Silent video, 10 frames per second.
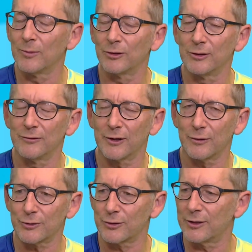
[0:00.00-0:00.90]
modo di fare un
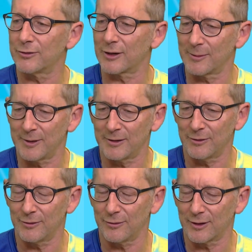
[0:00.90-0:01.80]
corso di
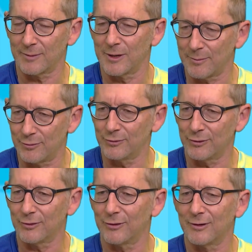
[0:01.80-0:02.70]
aggiornamento che mi ha
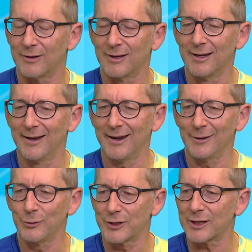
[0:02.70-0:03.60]
appunto
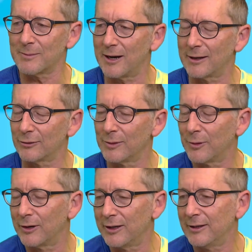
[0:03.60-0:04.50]
entusiasmato e
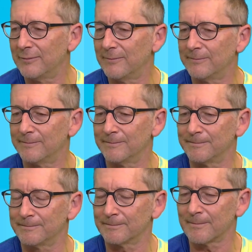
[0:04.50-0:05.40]
poi lì mh, mm,